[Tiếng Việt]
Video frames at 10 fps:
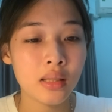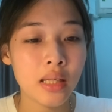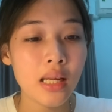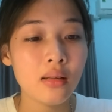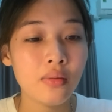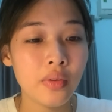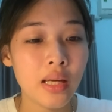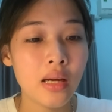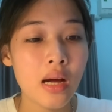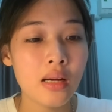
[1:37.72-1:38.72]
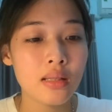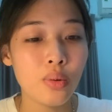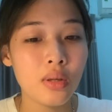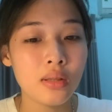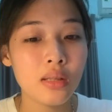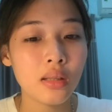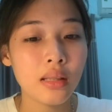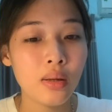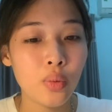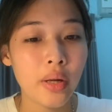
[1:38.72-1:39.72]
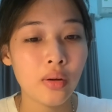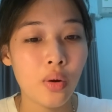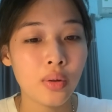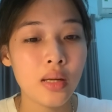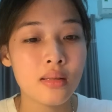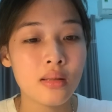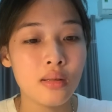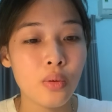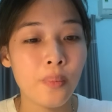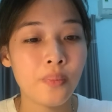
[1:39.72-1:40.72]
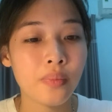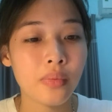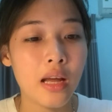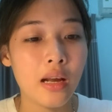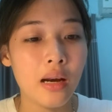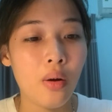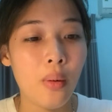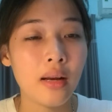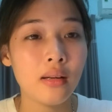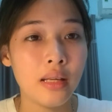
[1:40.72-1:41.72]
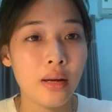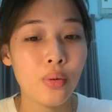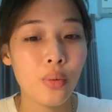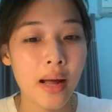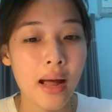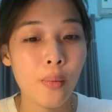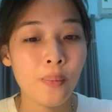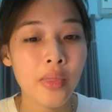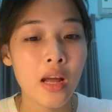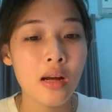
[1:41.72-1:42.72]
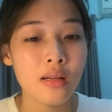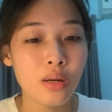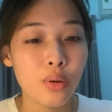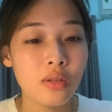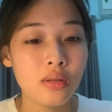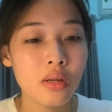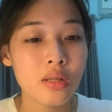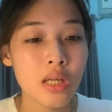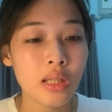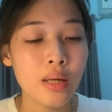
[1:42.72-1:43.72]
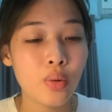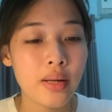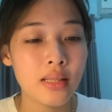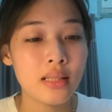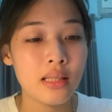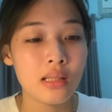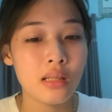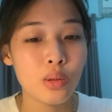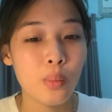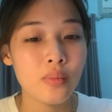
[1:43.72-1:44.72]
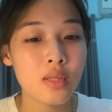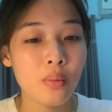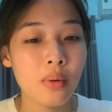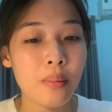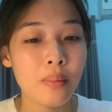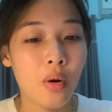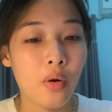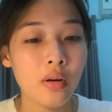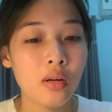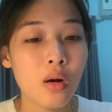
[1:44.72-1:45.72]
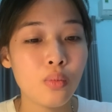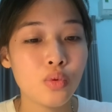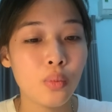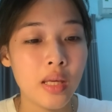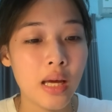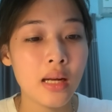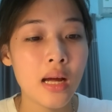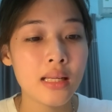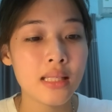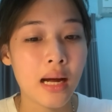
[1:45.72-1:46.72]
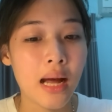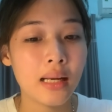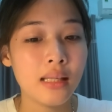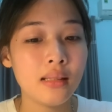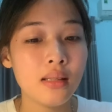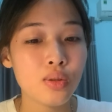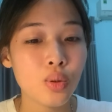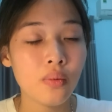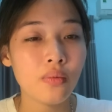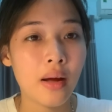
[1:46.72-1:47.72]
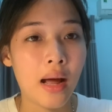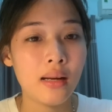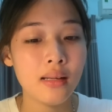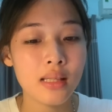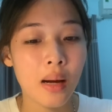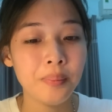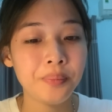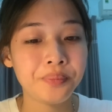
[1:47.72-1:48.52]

Ít hương vị, dầu hướng dương tinh luyện có thể sử dụng để nấu ăn ở nhiệt độ cao. Dầu hướng dương chưa tinh luyện chỉ sử dụng trong các món không dùng nhiệt, chẳng hạn như nước sốt và nước chấm.